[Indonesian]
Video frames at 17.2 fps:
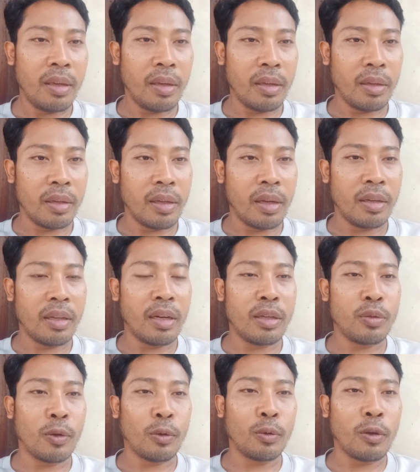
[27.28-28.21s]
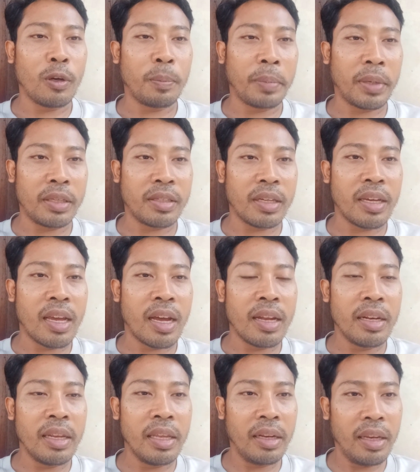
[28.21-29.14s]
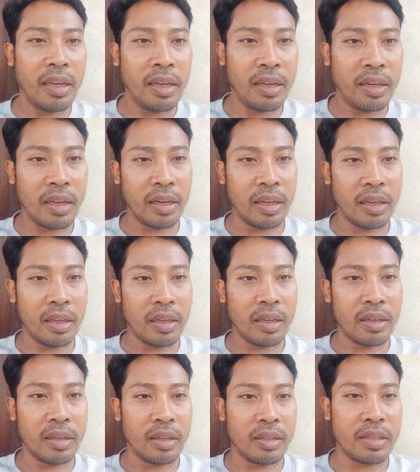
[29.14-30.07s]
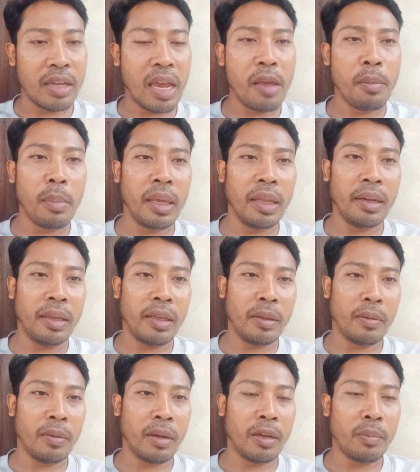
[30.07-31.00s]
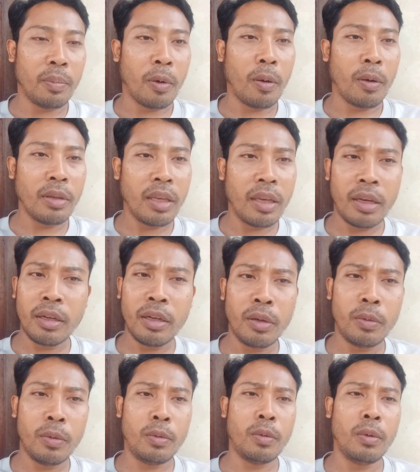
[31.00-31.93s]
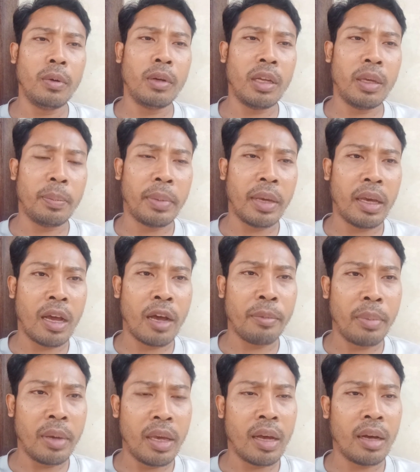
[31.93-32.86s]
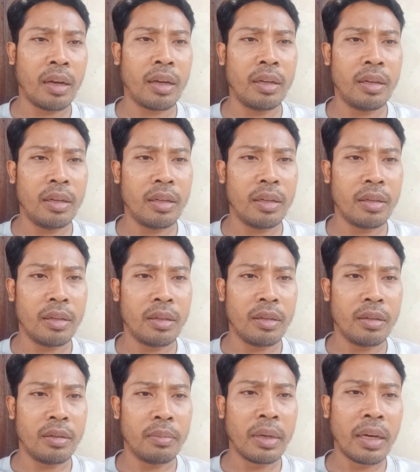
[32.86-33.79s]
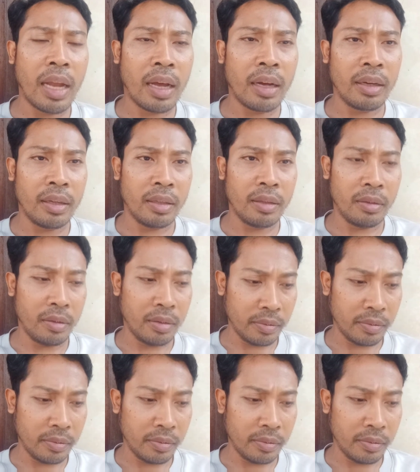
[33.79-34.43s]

ini adalah suatu kepercayaan diri dari uh, eh, Caimin gitu kan. Pokoknya yang didukung oleh PKB akan uh, menang gitu.